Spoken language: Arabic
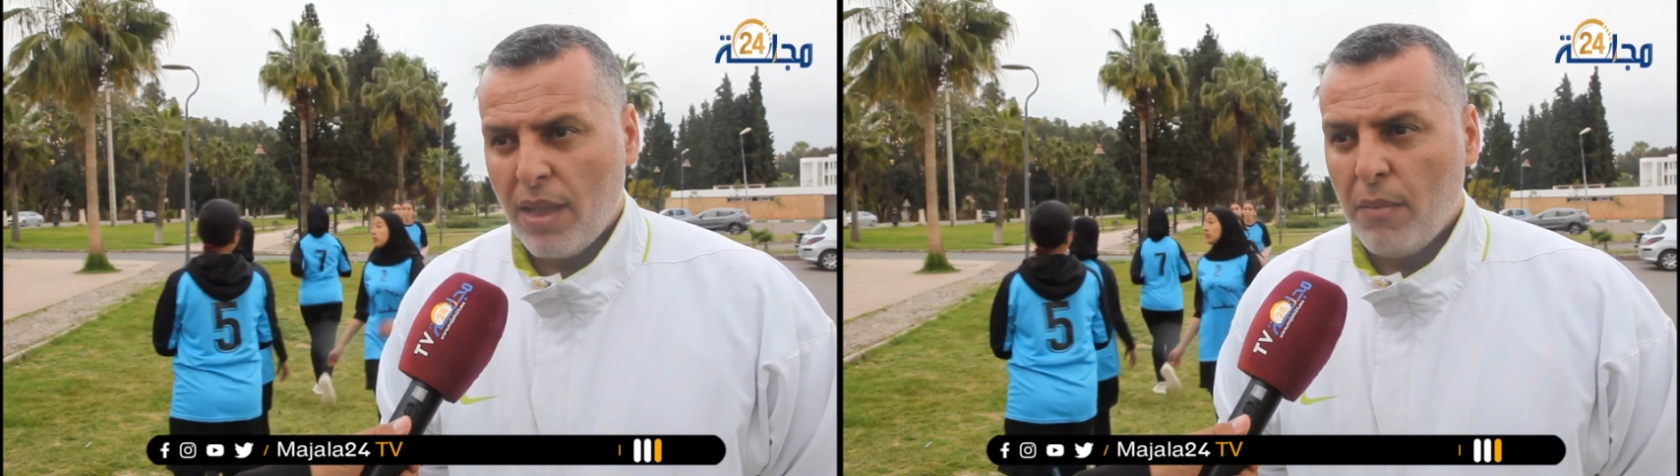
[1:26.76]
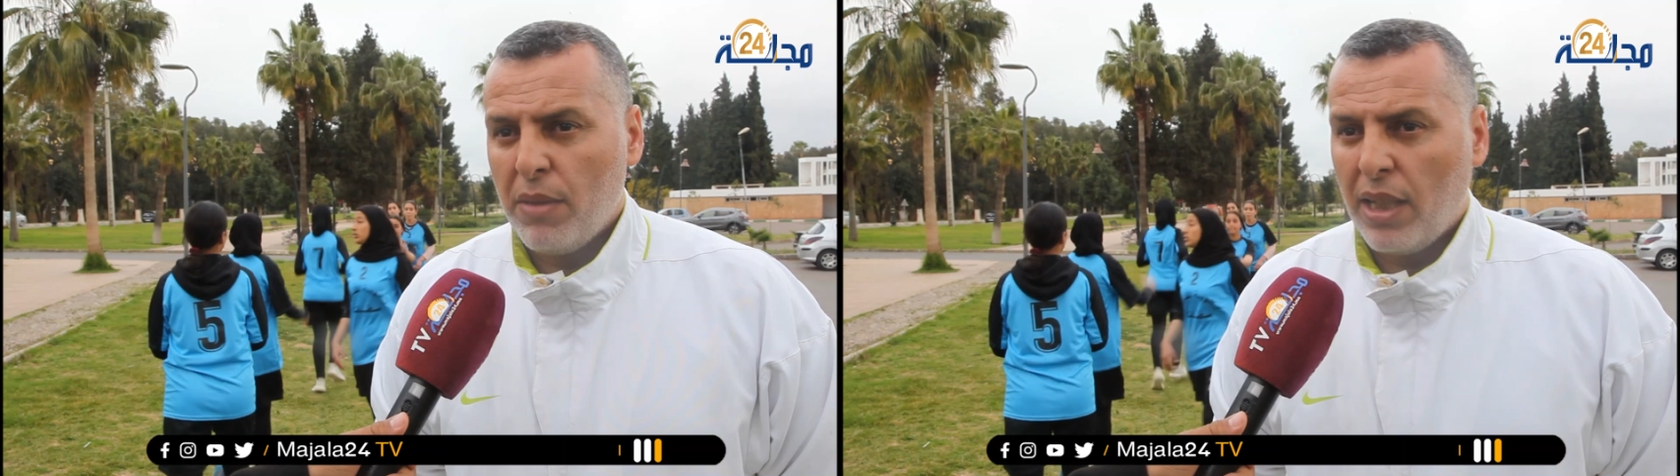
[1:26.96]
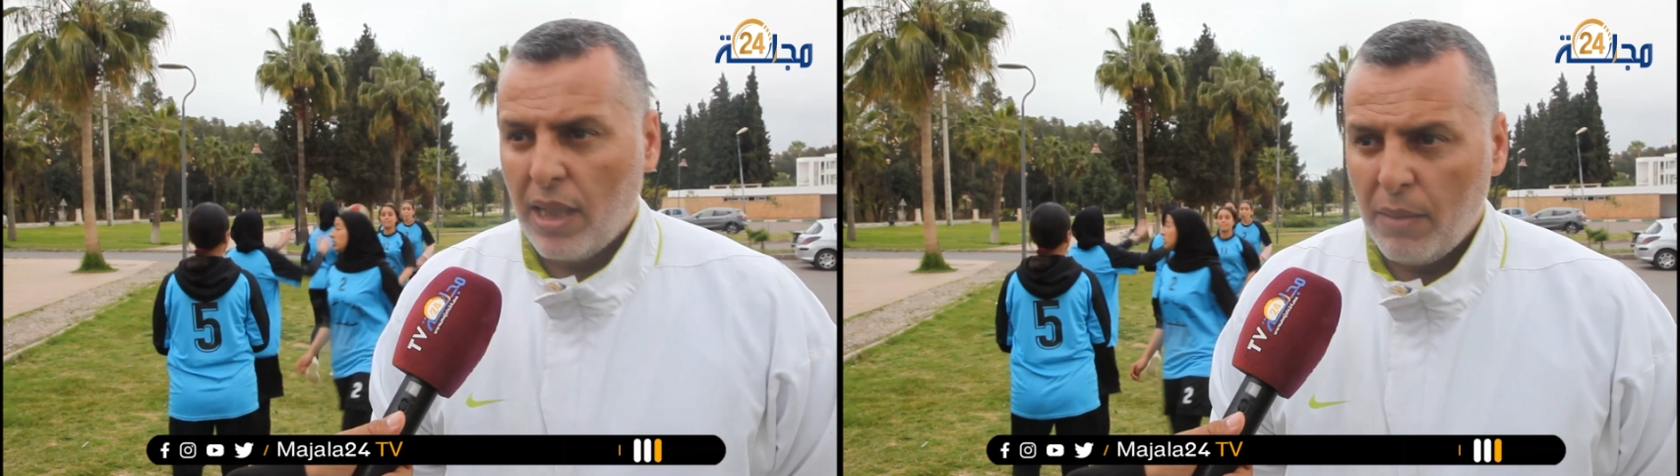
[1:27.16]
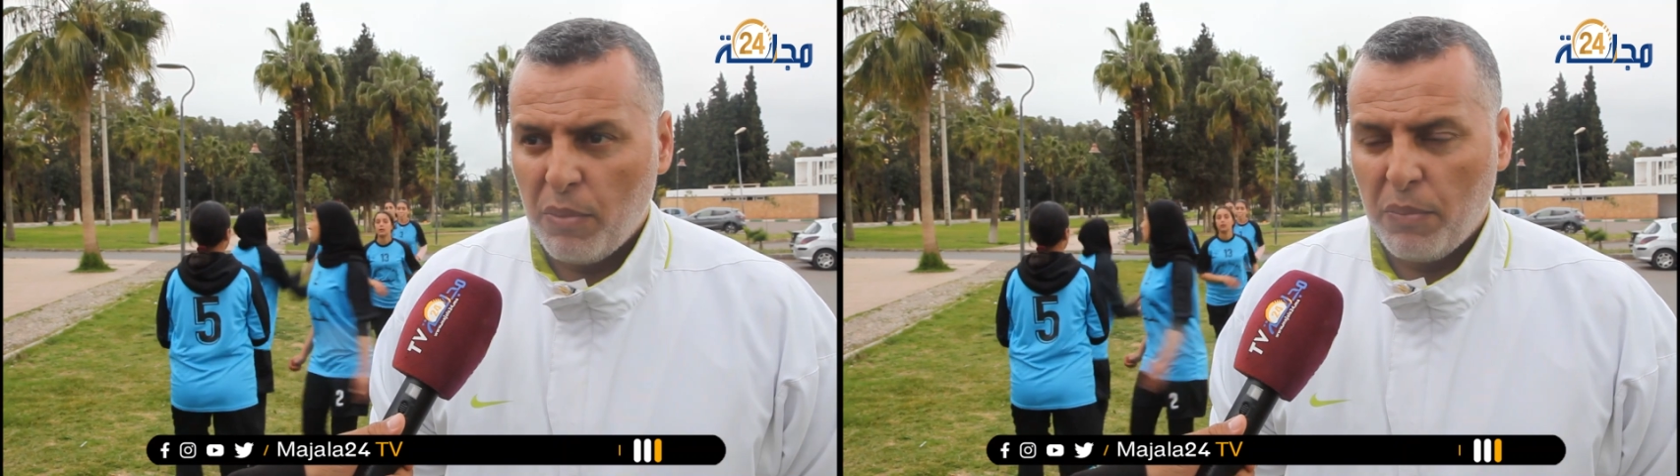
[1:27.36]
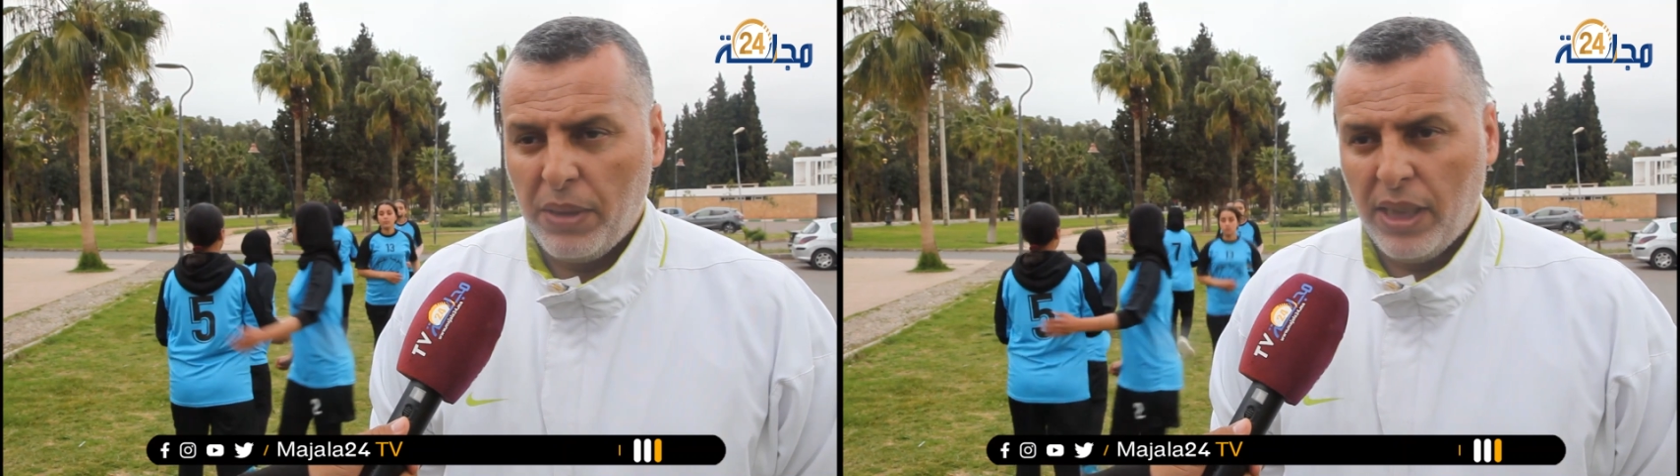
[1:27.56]
من قريب
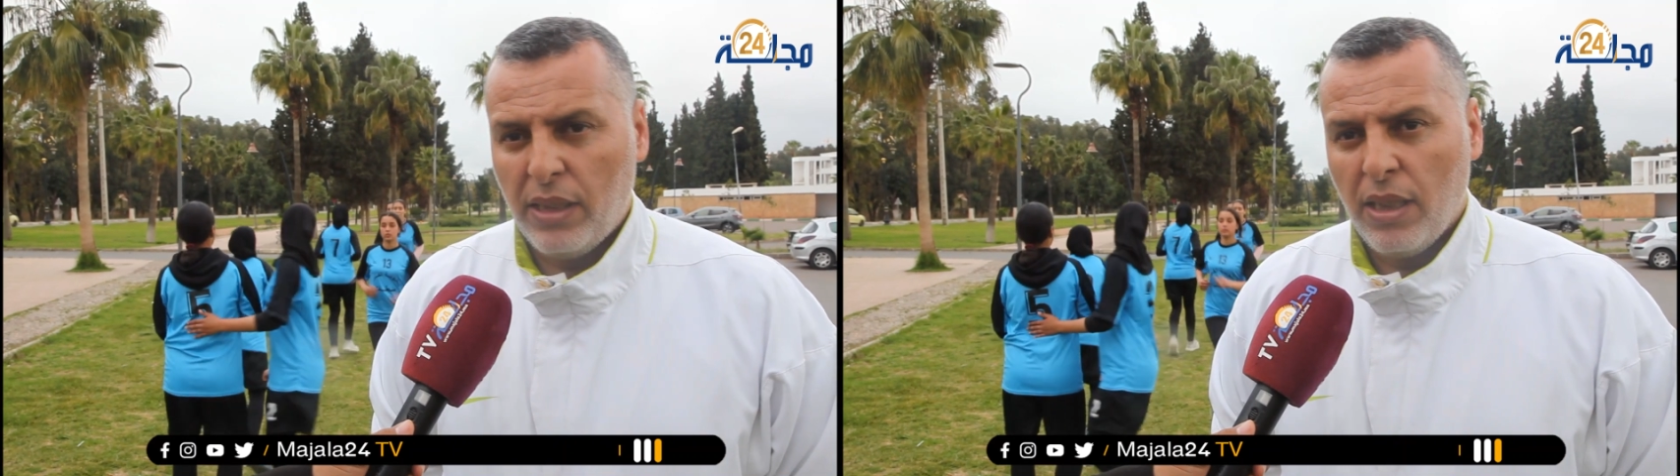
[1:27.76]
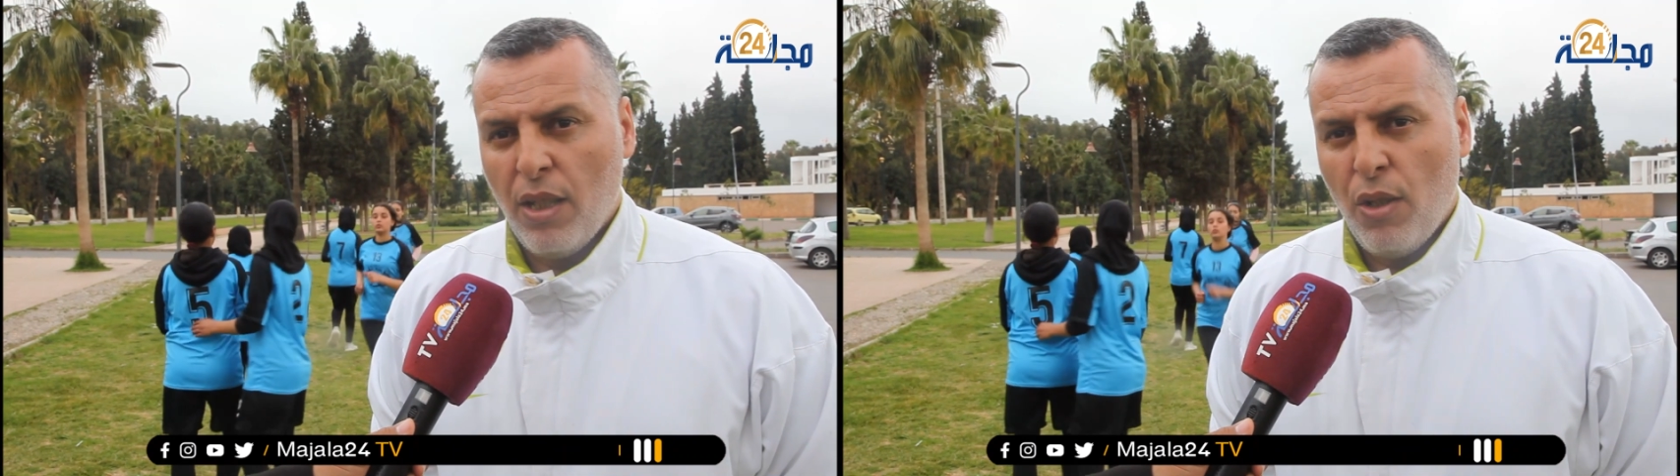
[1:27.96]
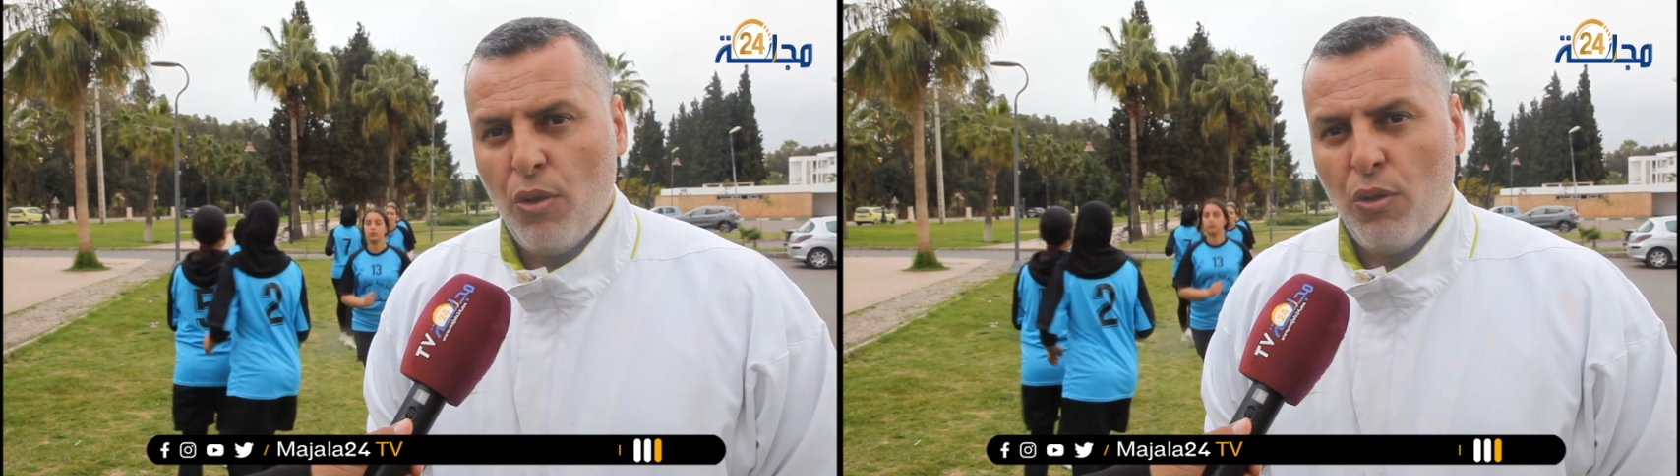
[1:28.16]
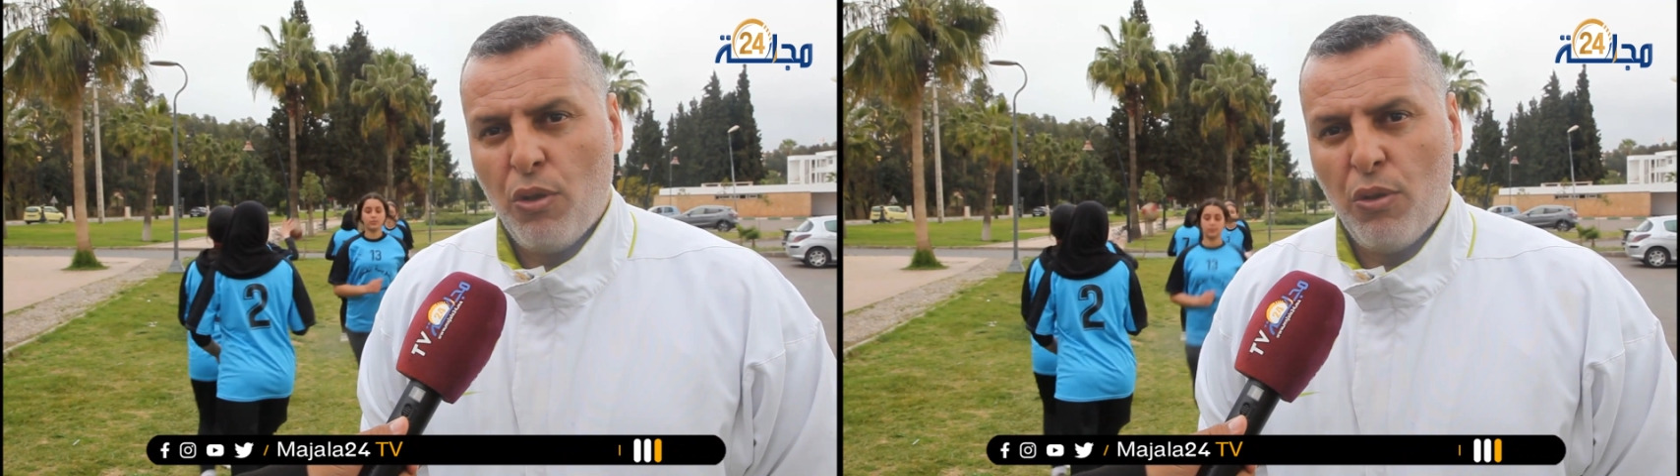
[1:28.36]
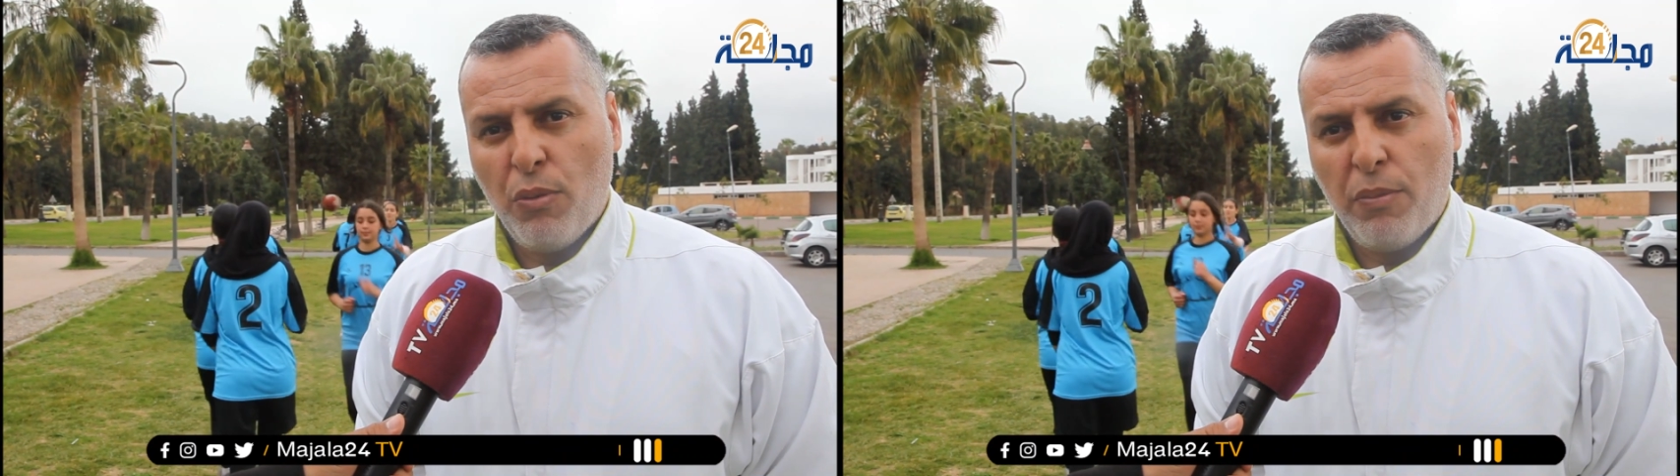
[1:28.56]
ومن بعيد
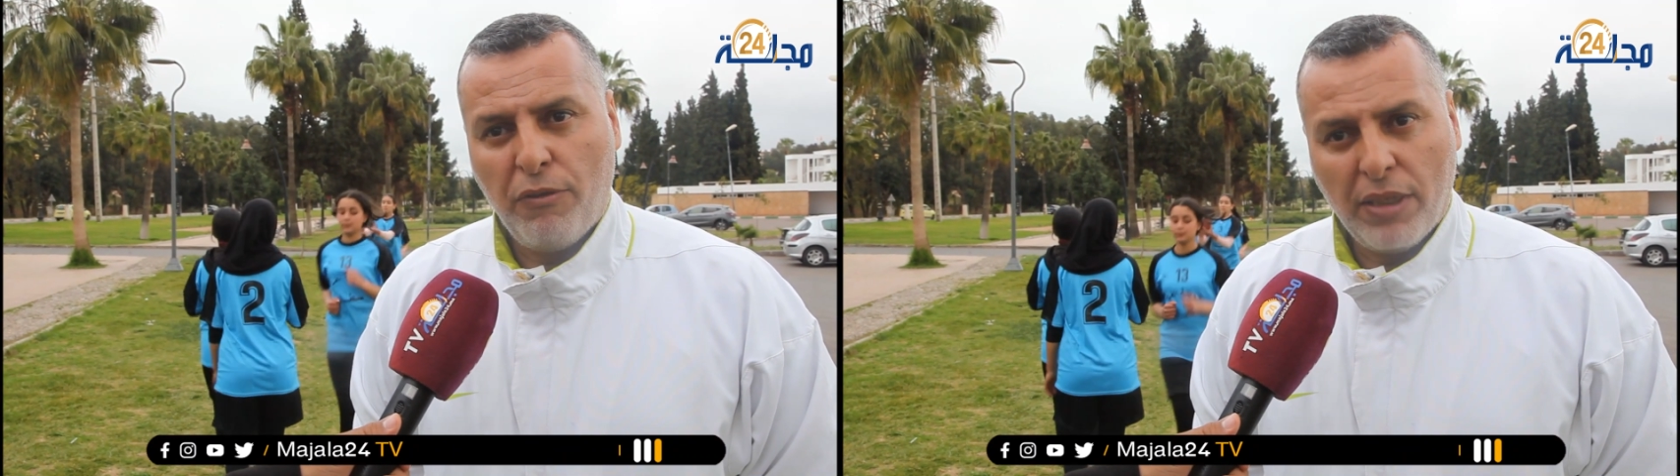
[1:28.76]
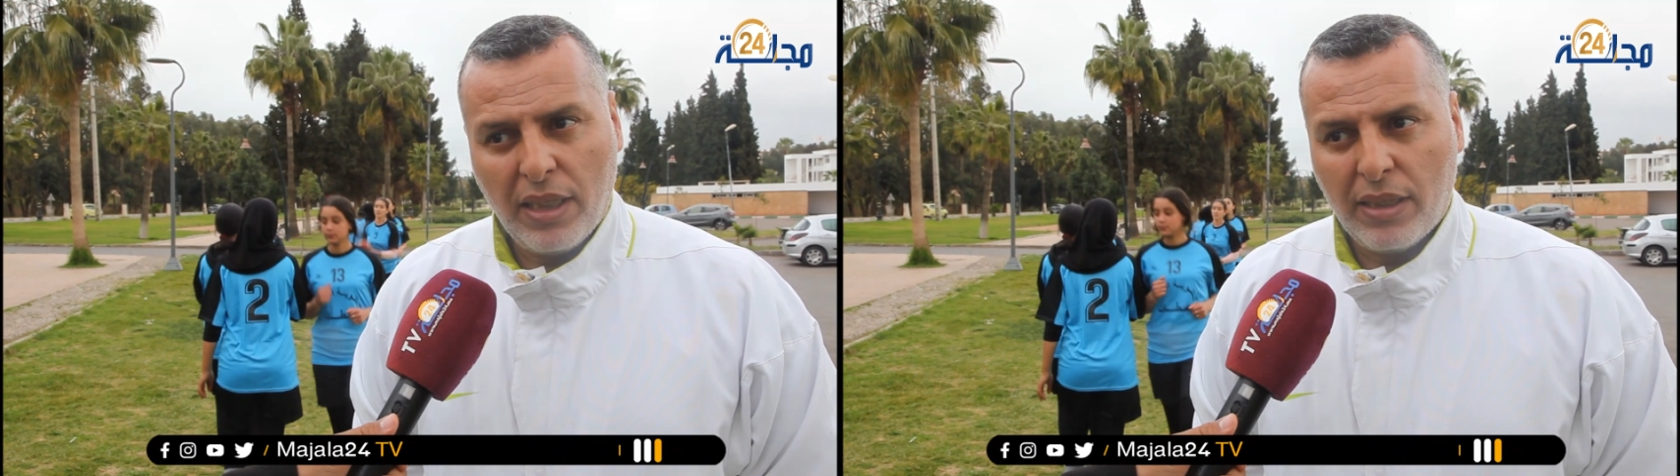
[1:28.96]
وبفضل